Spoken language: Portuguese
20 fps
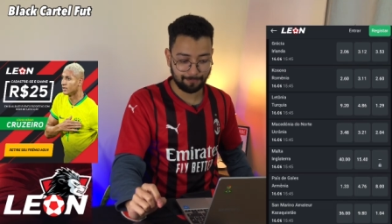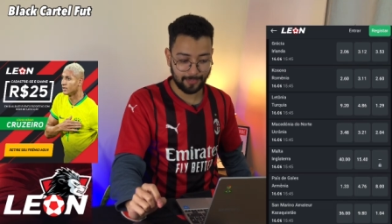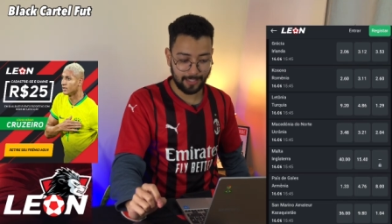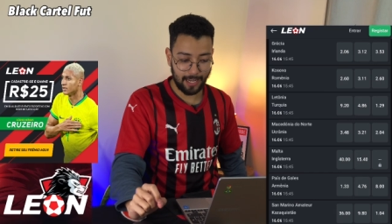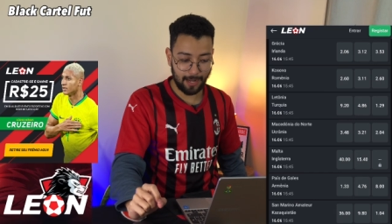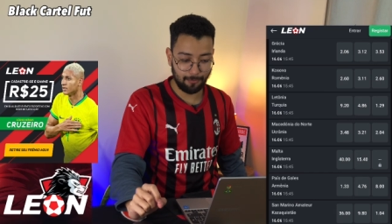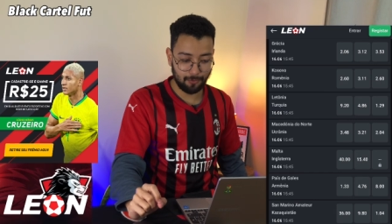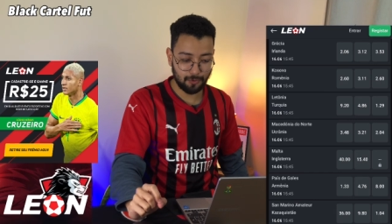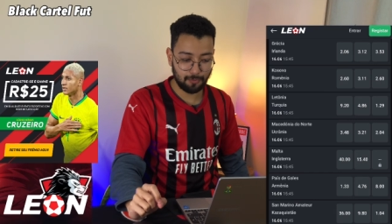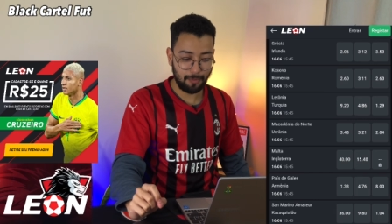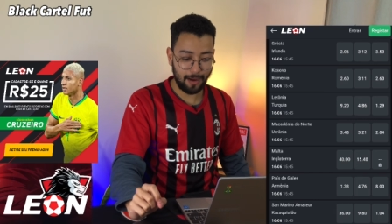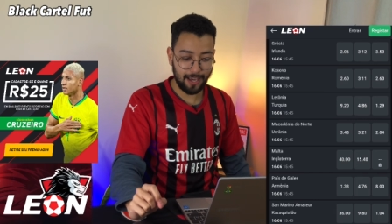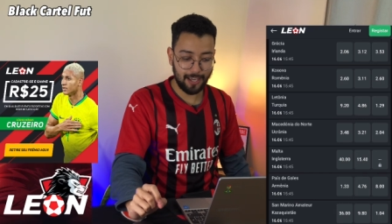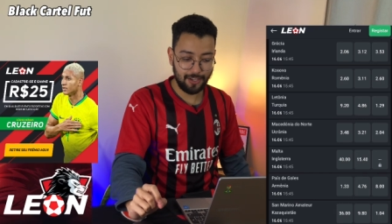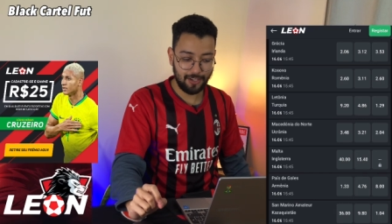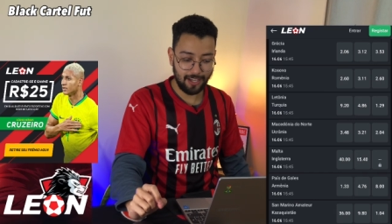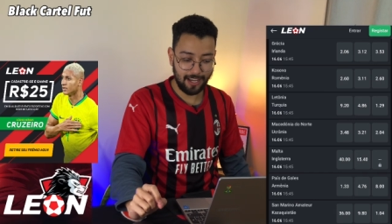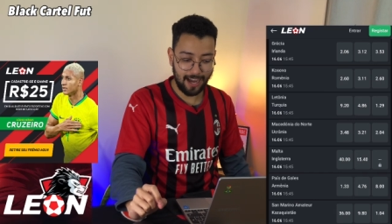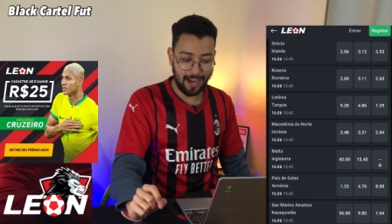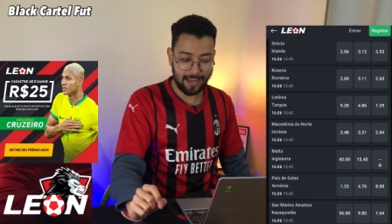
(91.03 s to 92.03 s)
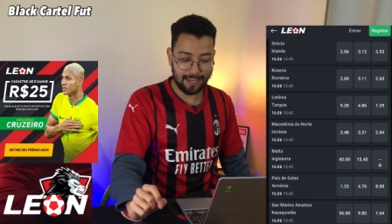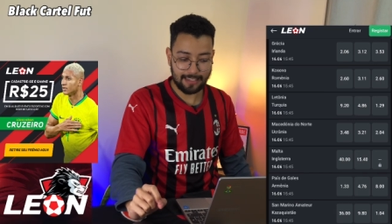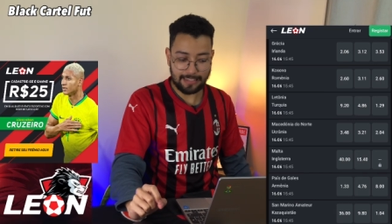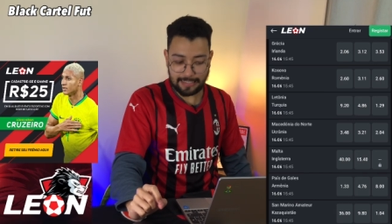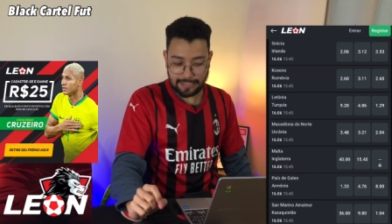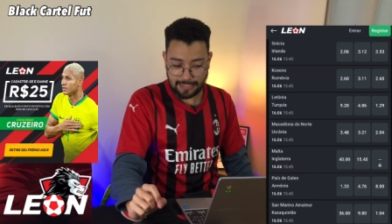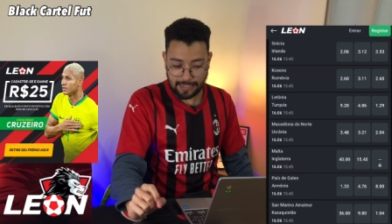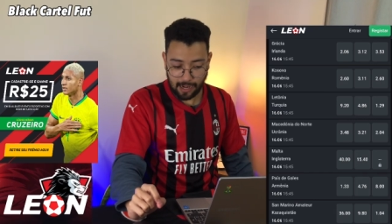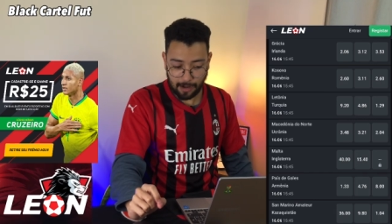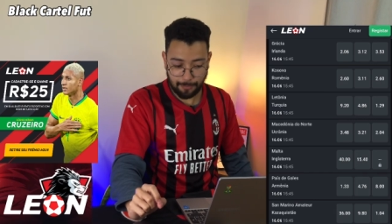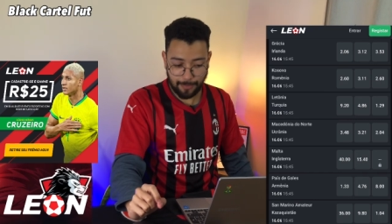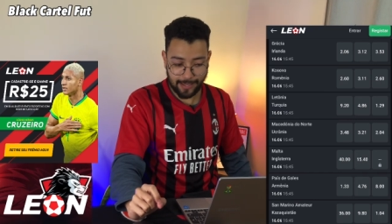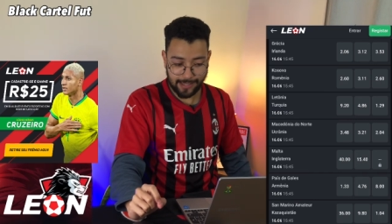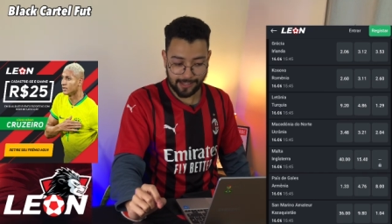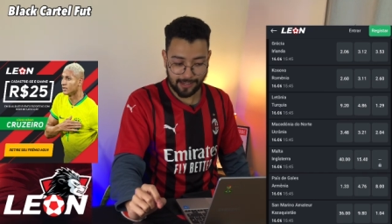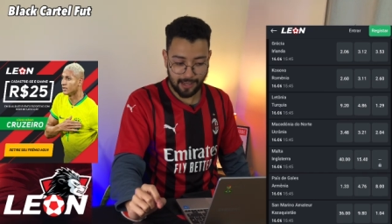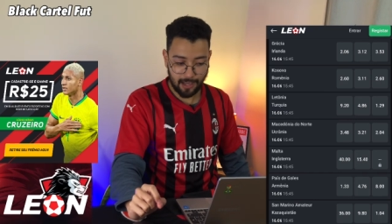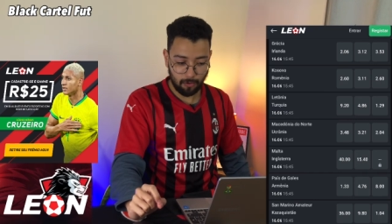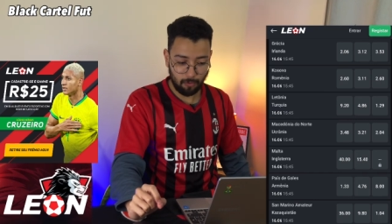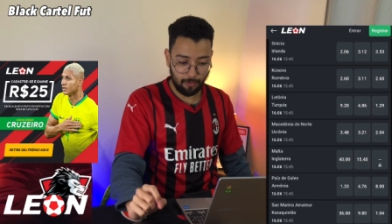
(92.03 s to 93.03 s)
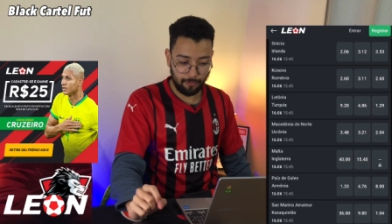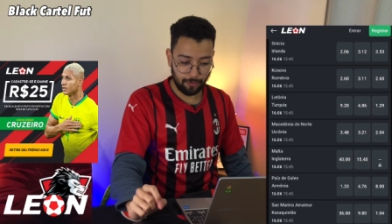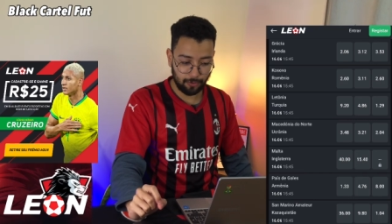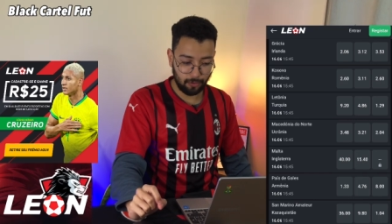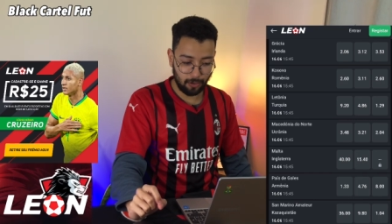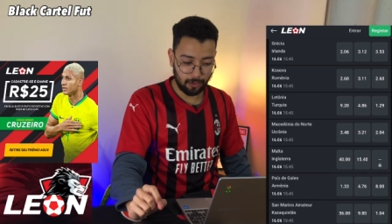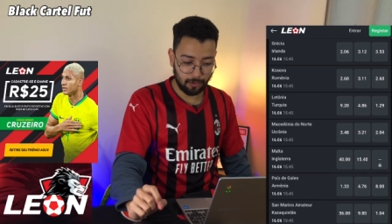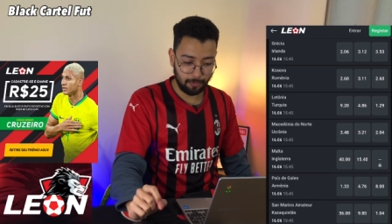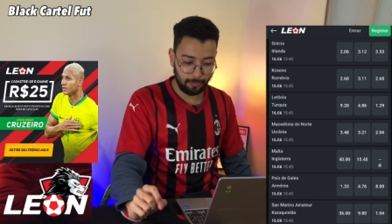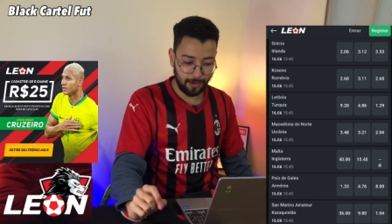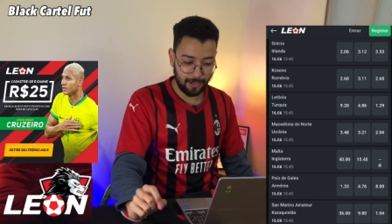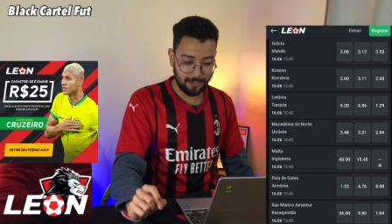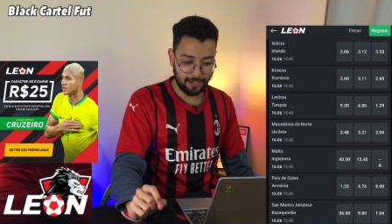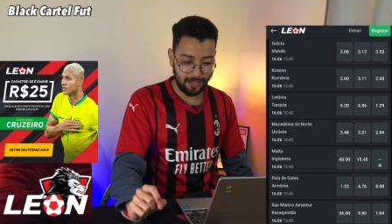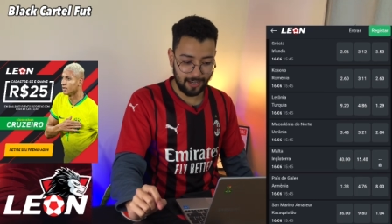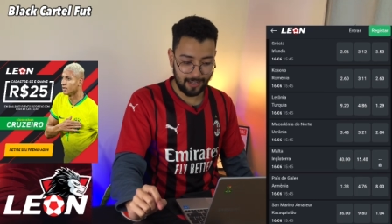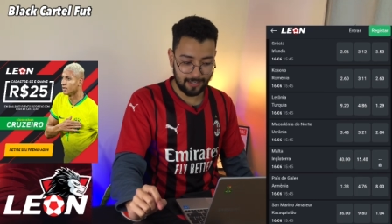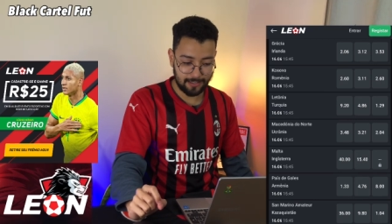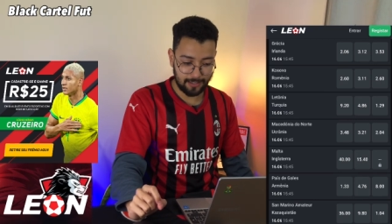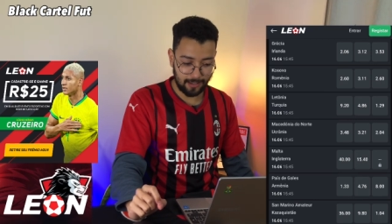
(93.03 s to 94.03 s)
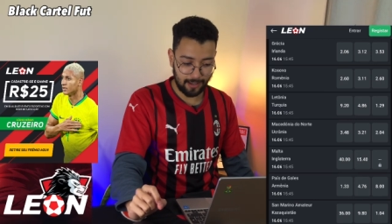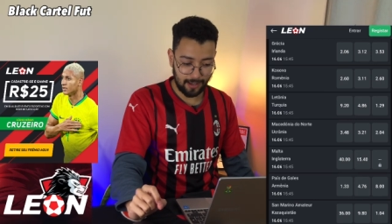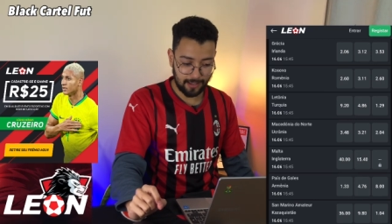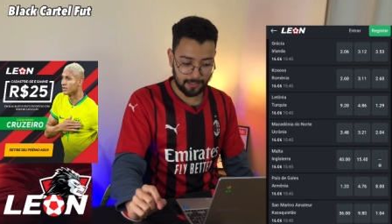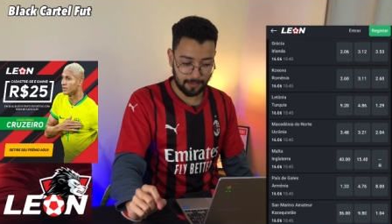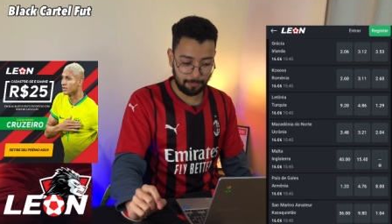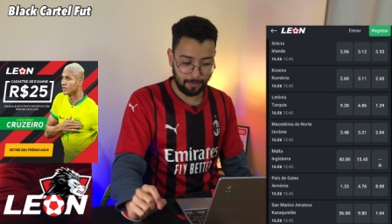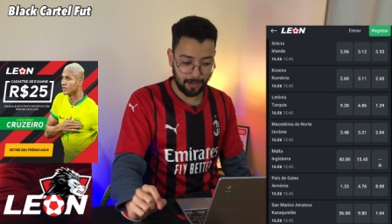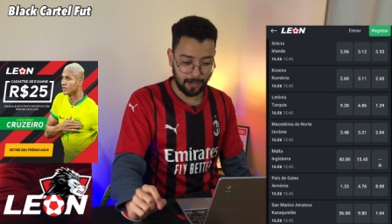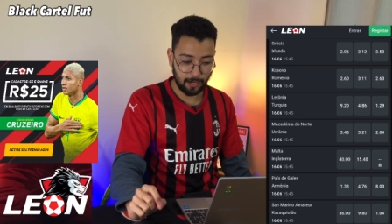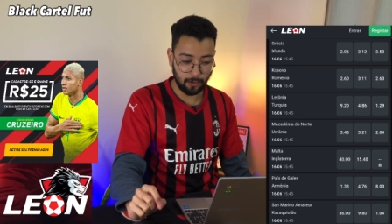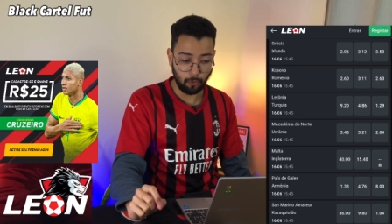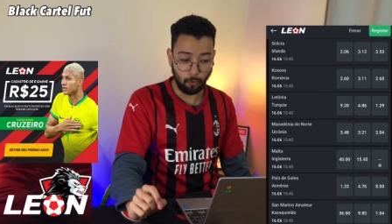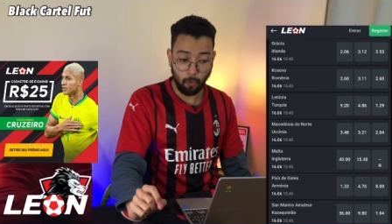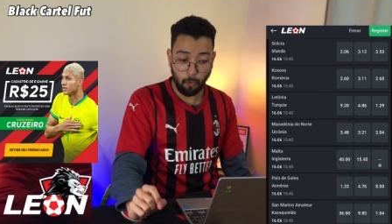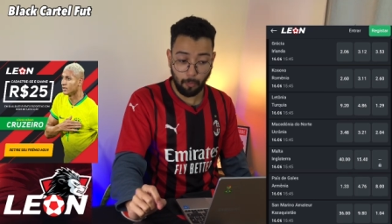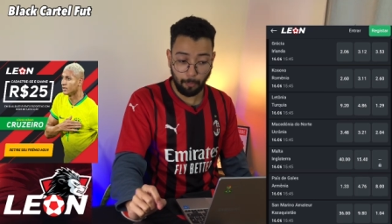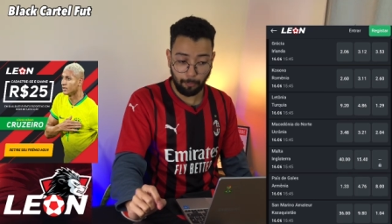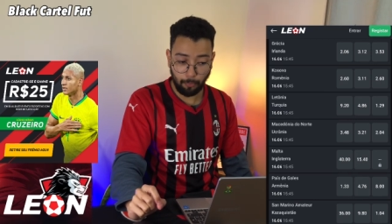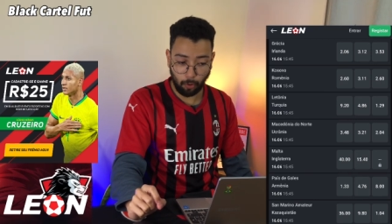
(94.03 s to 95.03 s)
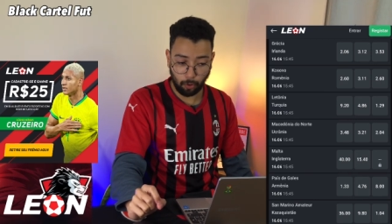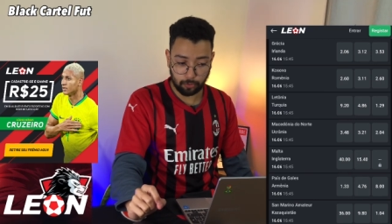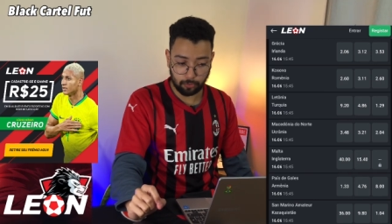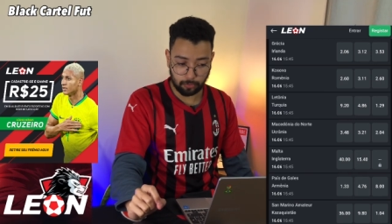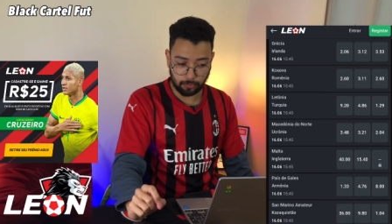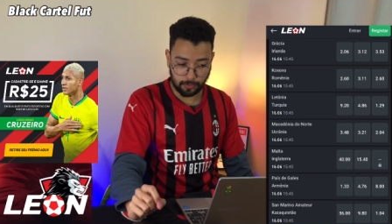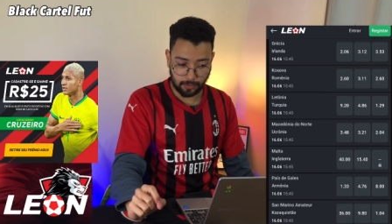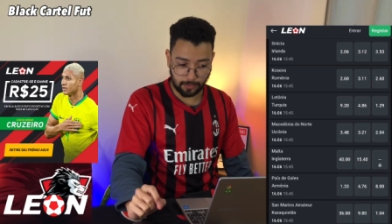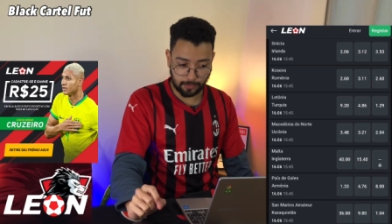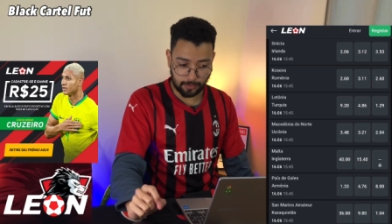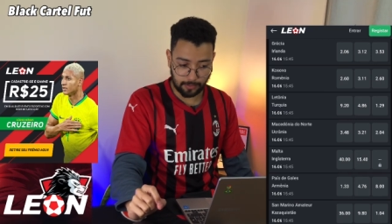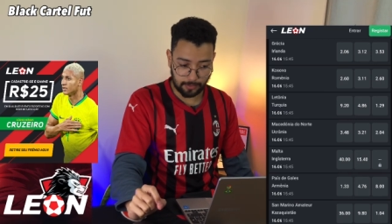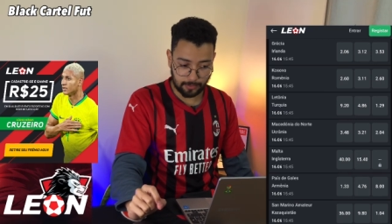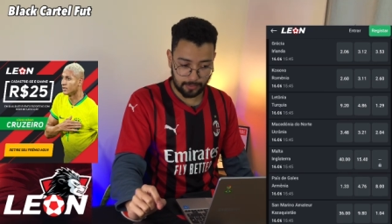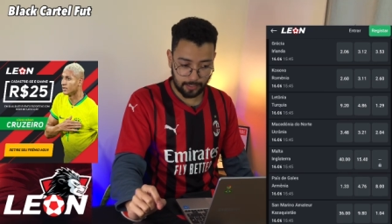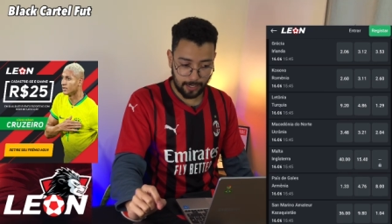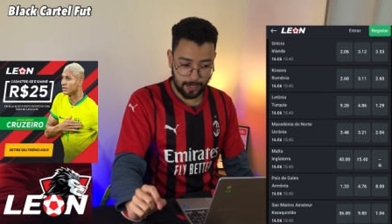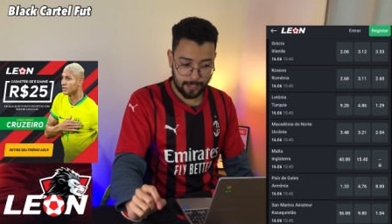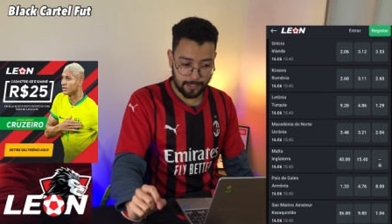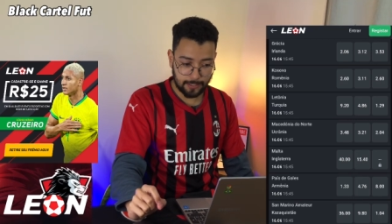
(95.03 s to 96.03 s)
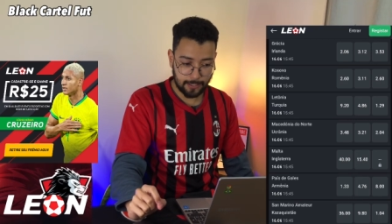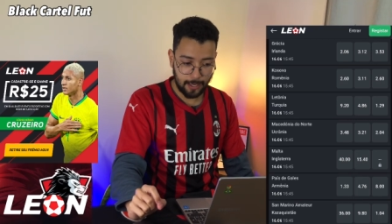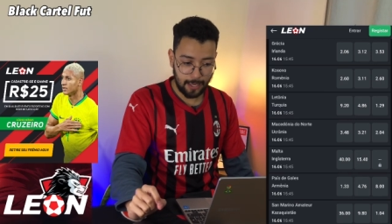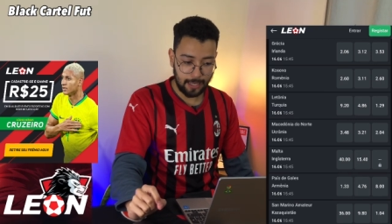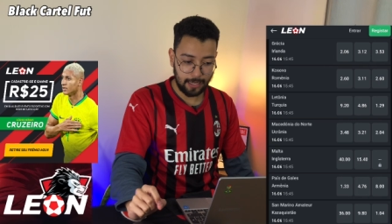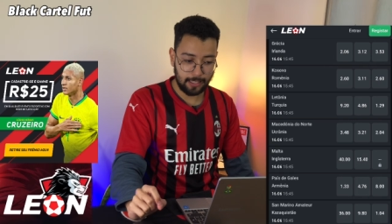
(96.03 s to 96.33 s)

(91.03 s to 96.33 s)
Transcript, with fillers: Teremos País de Gales e Armênia, com vitória do País de Gales em casa pagando 1,33,